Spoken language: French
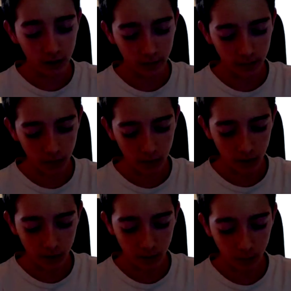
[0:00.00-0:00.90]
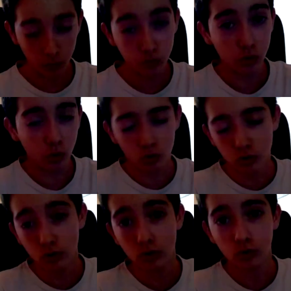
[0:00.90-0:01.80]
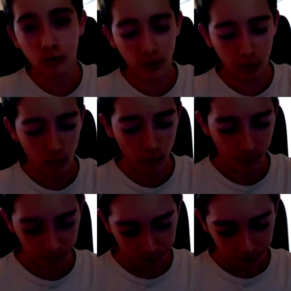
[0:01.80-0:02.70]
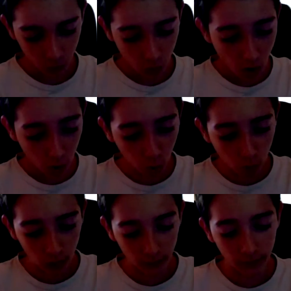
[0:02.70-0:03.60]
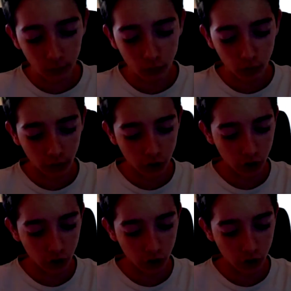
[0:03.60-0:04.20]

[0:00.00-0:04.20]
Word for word: Et c'est pas toujours cool, tout simplement. Donc voilà, si vous